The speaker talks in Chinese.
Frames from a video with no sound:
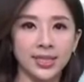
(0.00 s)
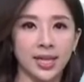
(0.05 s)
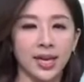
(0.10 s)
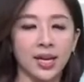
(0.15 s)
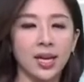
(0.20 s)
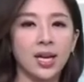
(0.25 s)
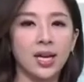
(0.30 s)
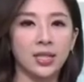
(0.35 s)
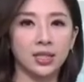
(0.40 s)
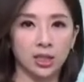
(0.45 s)
前
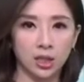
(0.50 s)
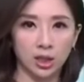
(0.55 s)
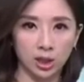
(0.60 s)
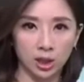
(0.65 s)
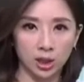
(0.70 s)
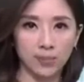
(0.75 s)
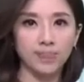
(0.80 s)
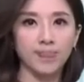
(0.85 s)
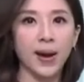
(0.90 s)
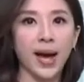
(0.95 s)
这
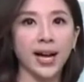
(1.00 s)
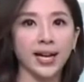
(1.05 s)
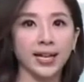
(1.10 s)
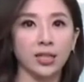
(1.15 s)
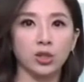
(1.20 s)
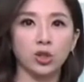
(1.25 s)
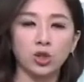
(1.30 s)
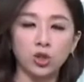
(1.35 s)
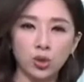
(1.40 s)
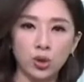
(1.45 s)
十八个
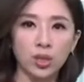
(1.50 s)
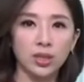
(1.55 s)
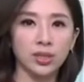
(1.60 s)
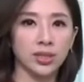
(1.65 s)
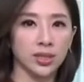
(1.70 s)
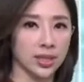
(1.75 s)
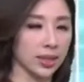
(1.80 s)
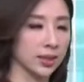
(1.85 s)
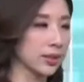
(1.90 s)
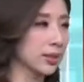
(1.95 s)
确
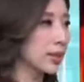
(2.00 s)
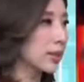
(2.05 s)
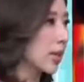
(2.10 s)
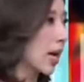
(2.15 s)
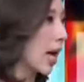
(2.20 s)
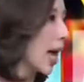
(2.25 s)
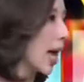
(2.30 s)
诊个